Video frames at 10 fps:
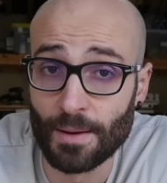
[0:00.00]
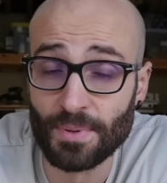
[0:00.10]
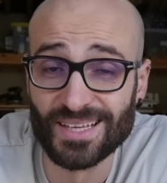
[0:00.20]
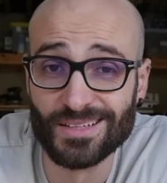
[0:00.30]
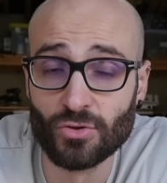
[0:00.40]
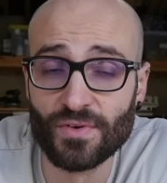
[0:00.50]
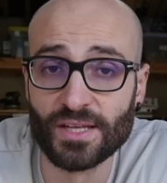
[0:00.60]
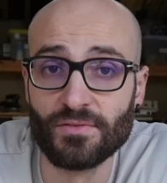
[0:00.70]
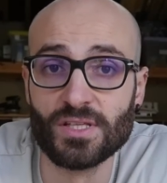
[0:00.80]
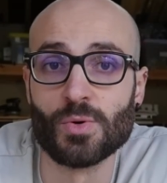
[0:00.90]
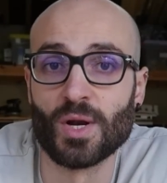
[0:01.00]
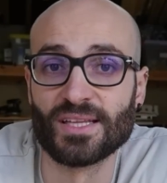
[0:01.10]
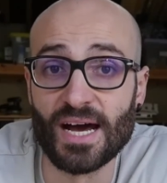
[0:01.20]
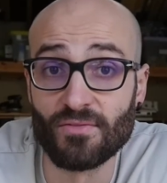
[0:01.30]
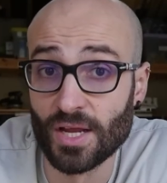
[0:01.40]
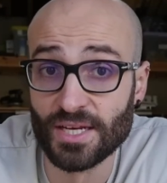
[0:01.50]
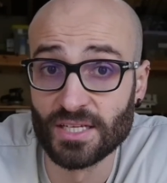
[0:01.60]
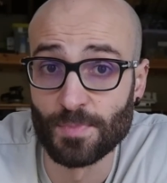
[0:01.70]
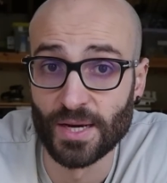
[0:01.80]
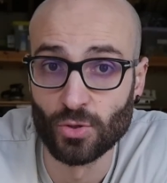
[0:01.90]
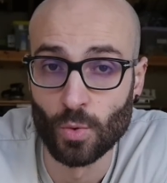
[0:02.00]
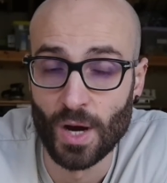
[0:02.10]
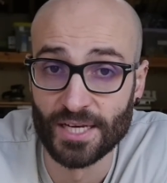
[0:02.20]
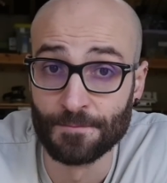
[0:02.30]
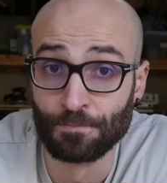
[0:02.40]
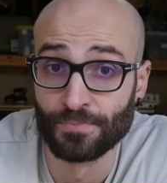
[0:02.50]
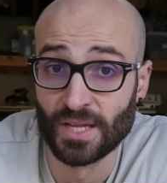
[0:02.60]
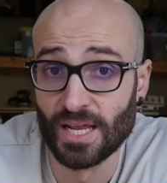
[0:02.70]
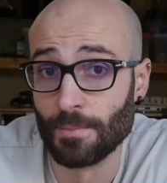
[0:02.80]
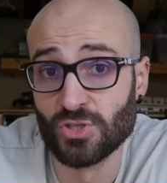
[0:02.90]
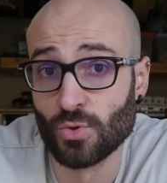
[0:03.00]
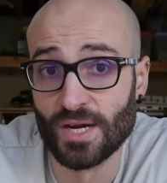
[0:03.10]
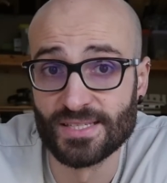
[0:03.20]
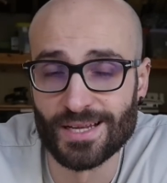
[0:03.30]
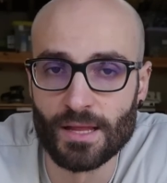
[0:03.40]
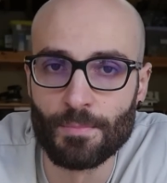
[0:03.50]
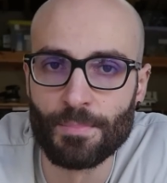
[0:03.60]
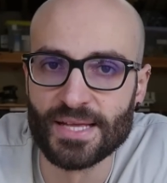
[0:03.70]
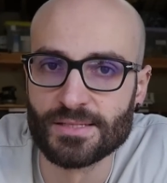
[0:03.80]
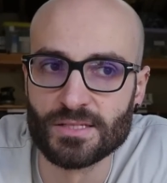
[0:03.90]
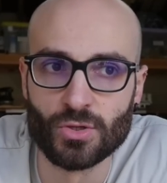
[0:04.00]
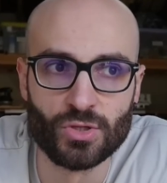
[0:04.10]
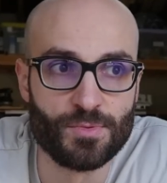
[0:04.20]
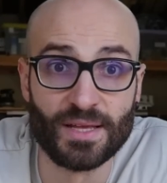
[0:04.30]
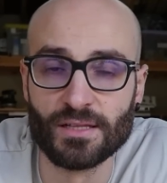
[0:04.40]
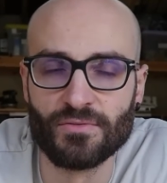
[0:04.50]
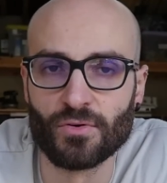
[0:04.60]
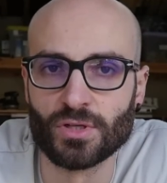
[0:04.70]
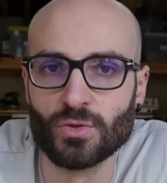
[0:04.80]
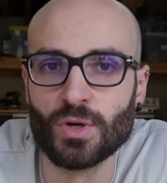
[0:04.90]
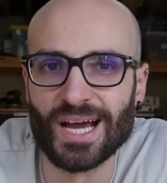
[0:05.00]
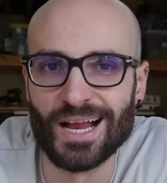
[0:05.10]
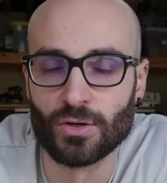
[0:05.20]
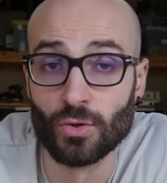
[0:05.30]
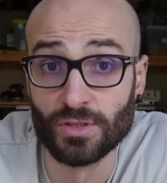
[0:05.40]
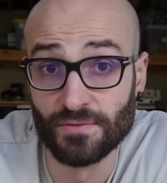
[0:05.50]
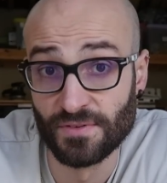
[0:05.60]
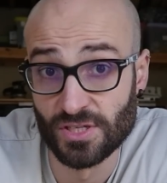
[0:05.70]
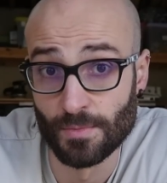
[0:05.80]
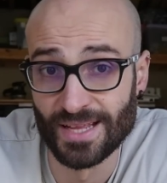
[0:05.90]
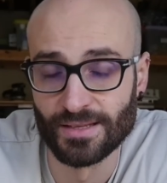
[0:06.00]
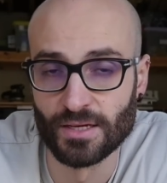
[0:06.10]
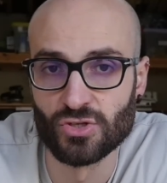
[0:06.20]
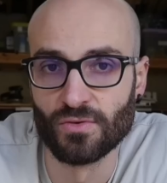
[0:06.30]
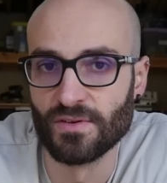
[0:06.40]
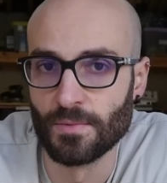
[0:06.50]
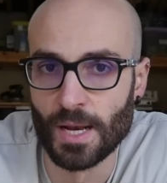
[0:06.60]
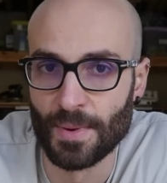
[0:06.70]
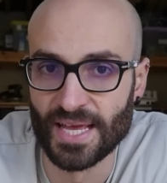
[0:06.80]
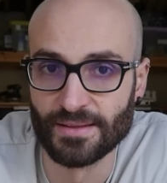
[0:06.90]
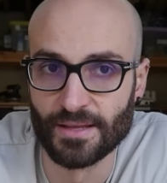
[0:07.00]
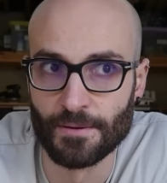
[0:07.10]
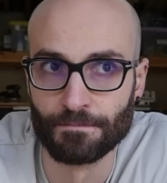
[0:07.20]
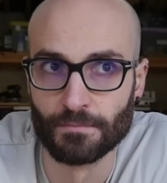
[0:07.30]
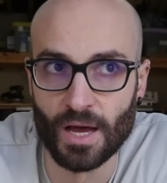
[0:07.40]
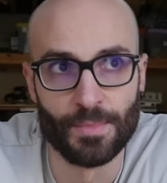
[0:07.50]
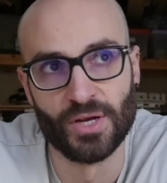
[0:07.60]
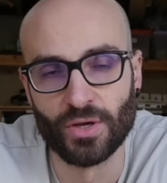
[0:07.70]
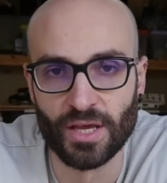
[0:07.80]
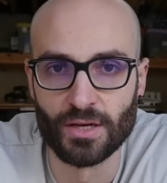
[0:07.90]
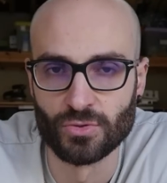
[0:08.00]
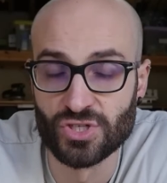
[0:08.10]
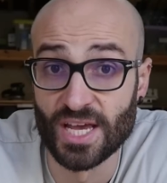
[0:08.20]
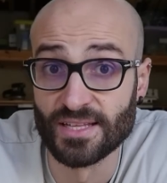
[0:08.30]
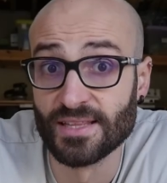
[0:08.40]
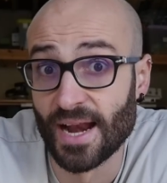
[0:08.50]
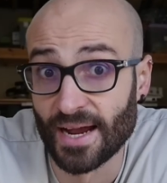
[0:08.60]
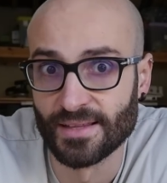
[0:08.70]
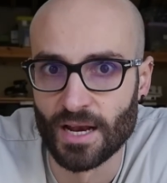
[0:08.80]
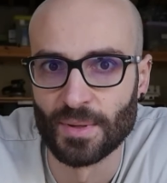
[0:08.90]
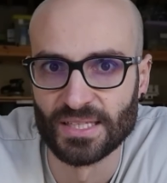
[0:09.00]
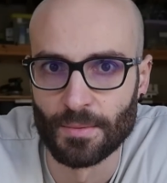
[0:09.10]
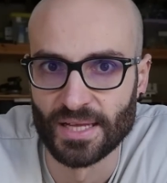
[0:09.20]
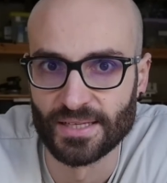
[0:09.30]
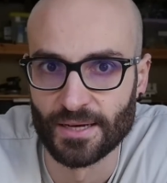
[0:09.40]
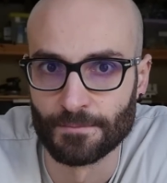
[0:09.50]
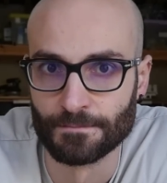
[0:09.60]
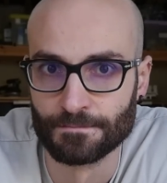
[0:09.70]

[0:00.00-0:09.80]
capita di dover dividere una tavola in x parti uguali e la misura iniziale del pezzo ci mette di fronte ad un calcolo difficilmente risolvibile a mente, a meno che non si è dei draghi della matematica.